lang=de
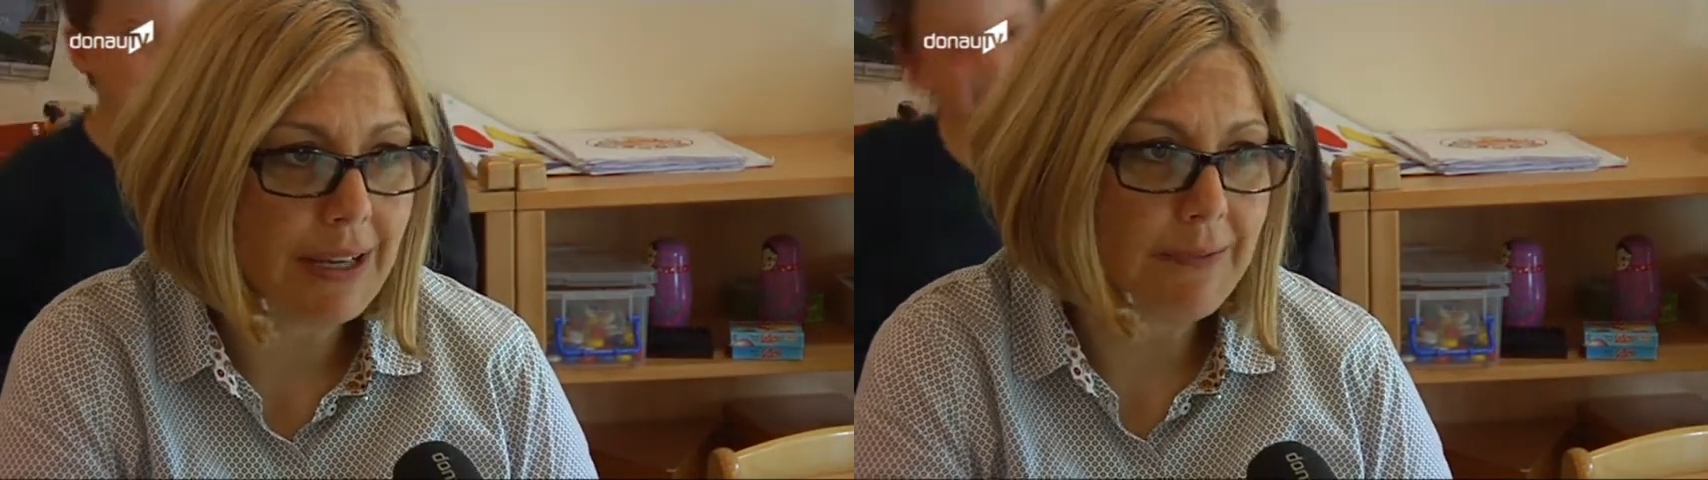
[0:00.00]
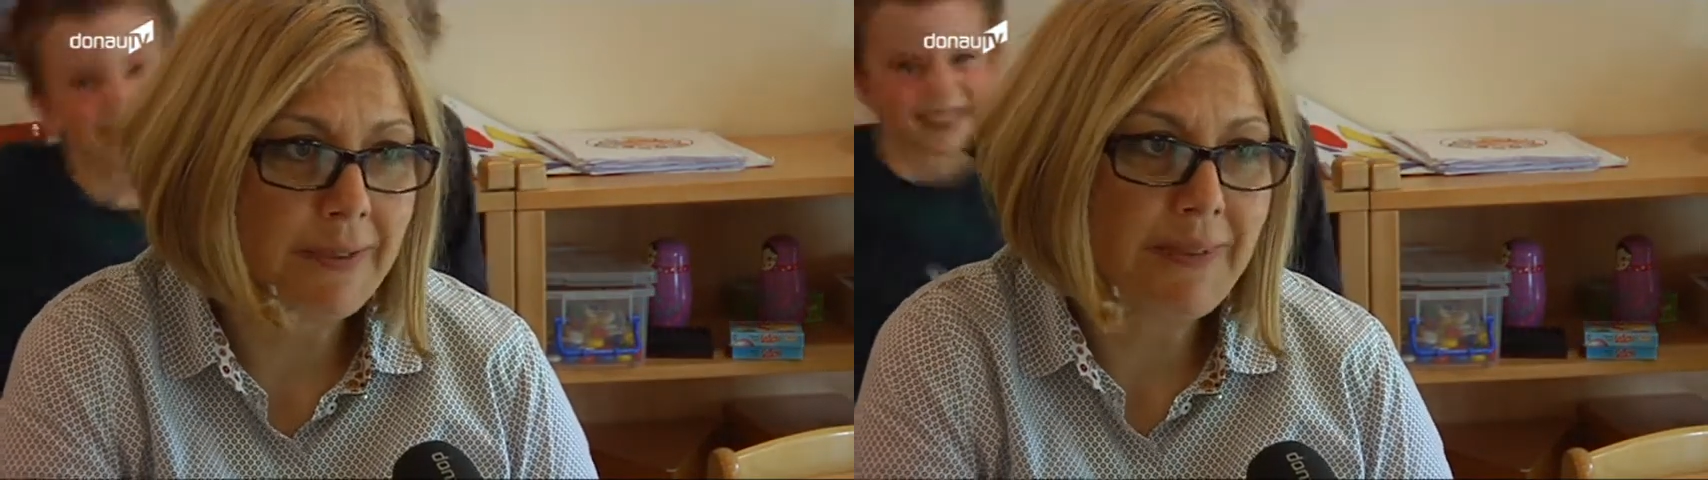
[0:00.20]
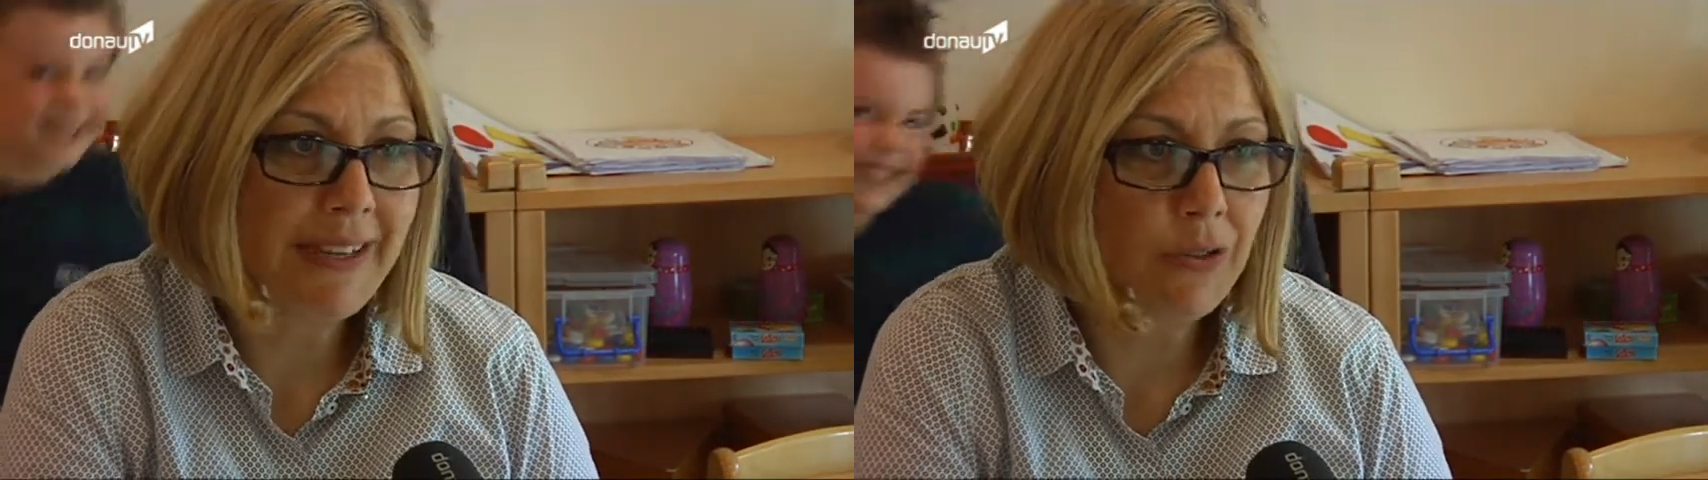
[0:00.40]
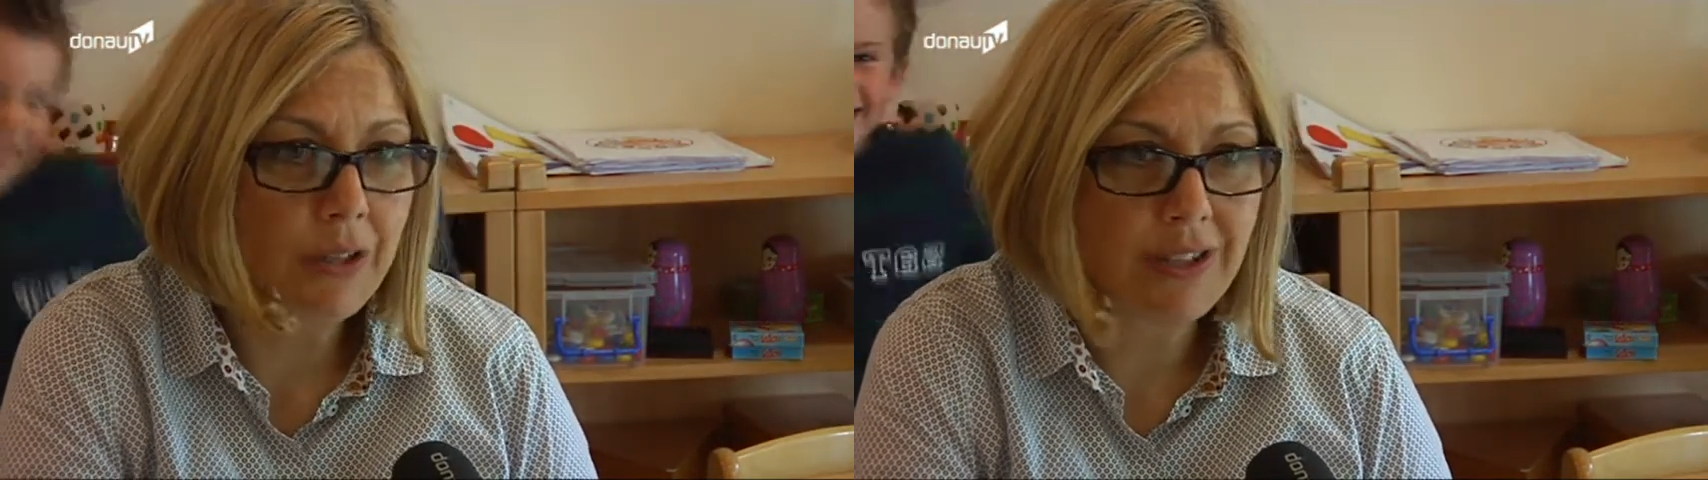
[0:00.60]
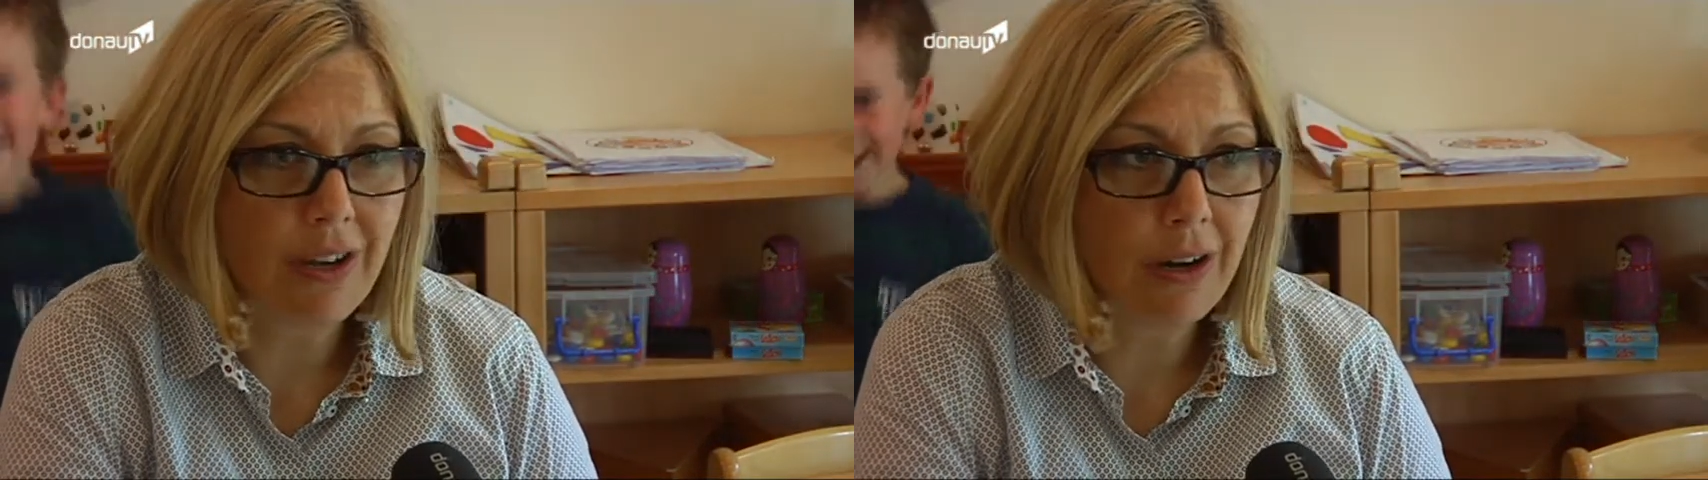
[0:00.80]
dass wir mir
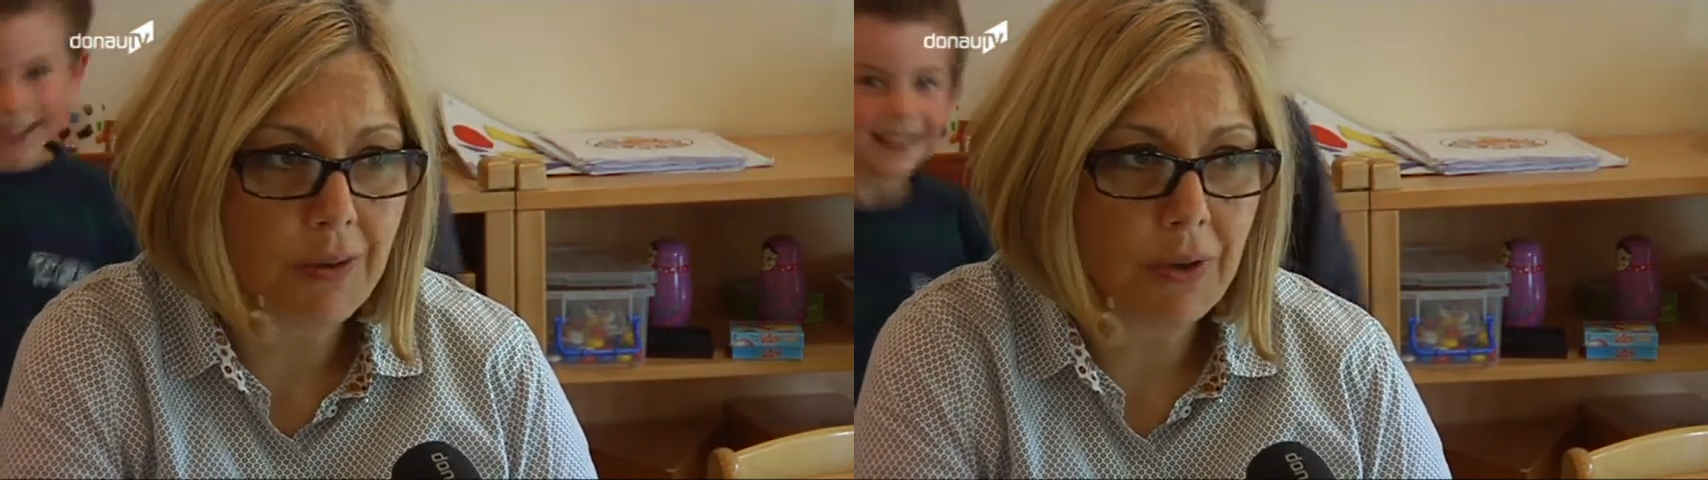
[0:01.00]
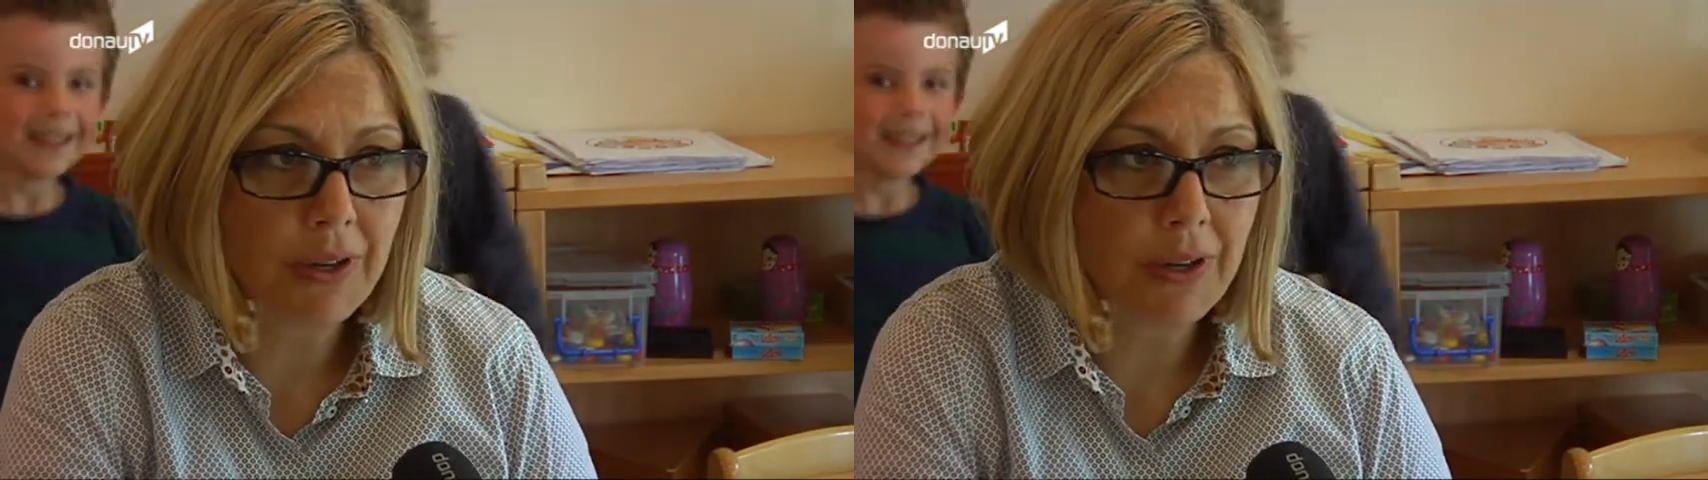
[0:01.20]
nur sagen haben